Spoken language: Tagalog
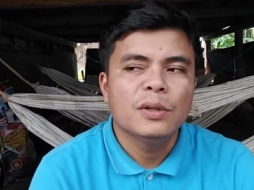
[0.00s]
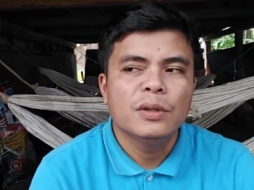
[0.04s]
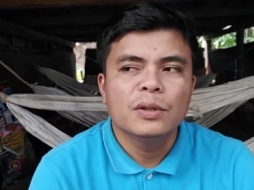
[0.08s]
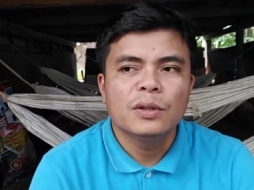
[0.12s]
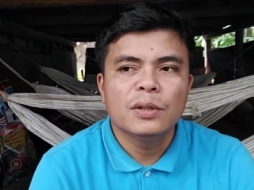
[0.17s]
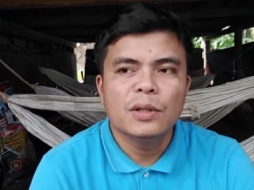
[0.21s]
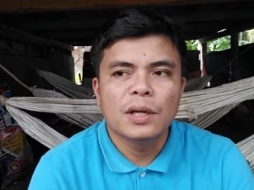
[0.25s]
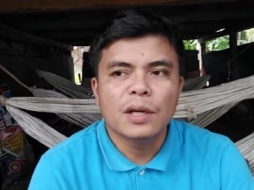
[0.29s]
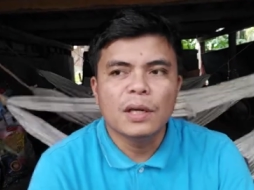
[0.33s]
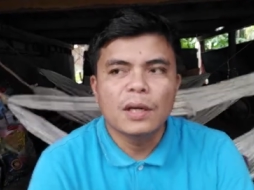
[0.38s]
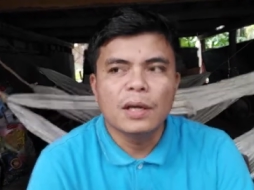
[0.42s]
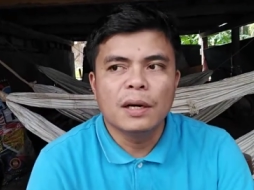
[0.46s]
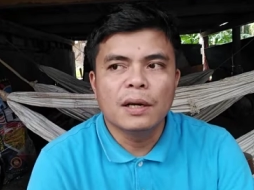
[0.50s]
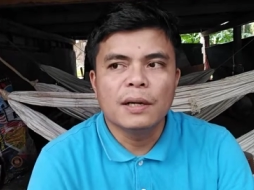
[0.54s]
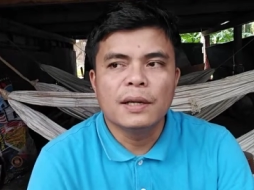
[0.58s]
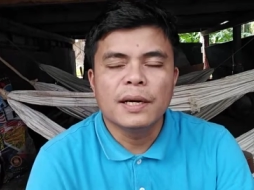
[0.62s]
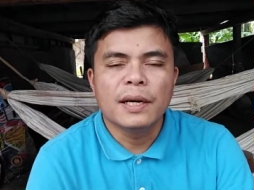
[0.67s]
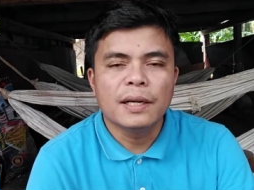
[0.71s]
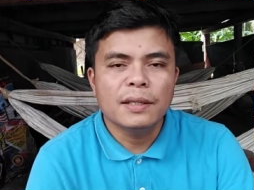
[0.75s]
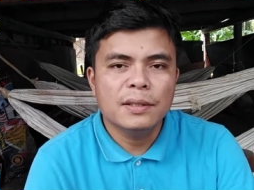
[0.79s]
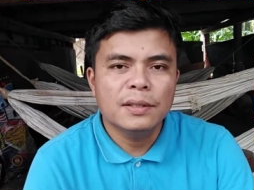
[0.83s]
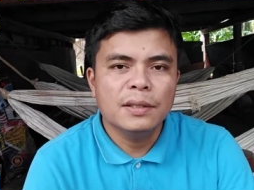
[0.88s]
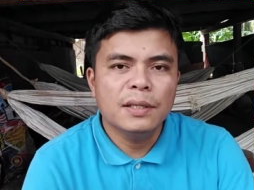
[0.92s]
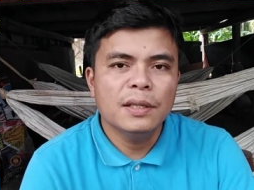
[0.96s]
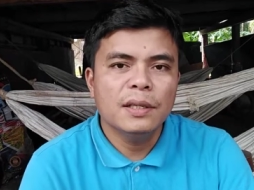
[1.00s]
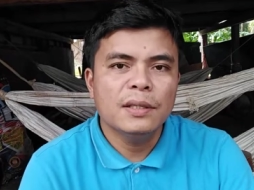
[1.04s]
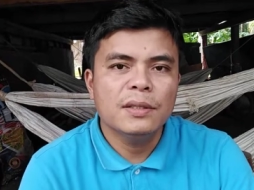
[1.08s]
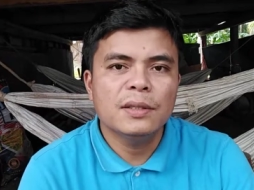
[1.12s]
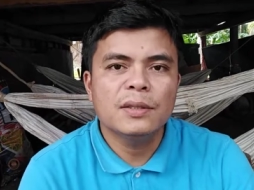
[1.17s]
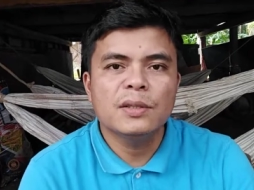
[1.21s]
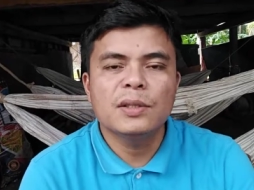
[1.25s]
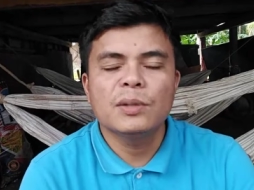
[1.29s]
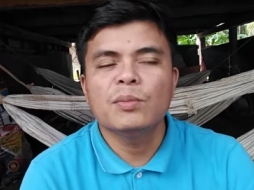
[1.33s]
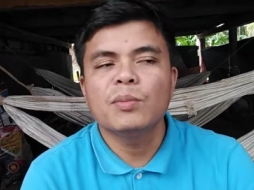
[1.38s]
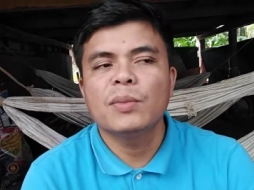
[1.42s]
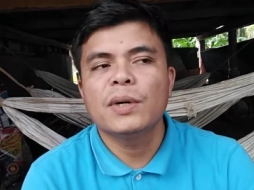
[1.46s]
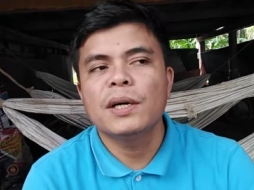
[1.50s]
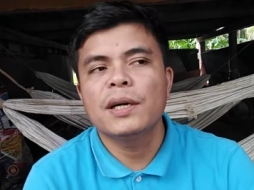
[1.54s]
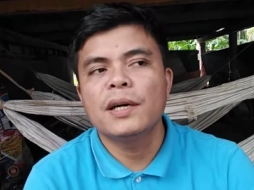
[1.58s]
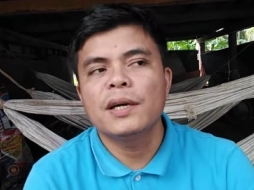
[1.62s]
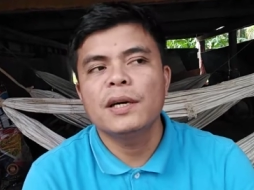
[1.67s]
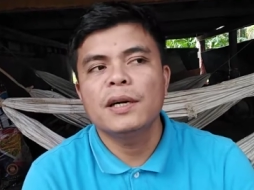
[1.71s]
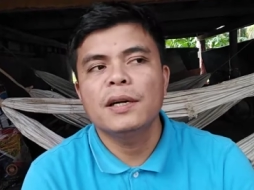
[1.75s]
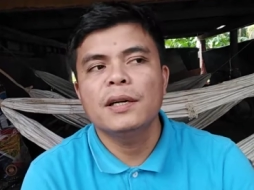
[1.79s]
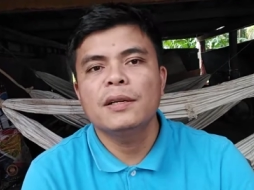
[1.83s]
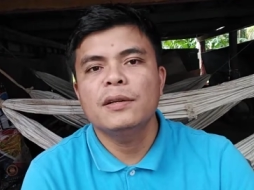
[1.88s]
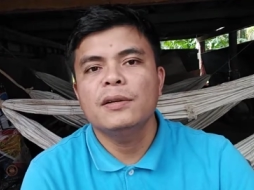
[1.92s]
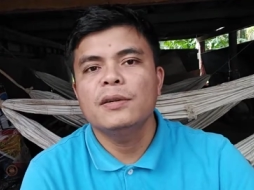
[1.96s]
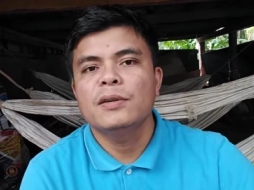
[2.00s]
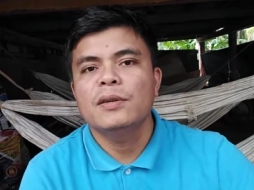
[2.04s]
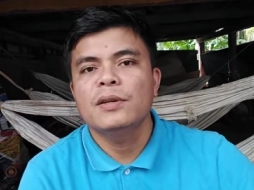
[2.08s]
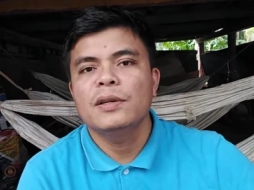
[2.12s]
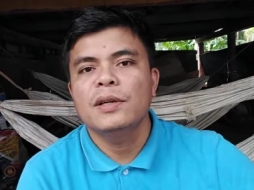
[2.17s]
nga dasig sa simbahan,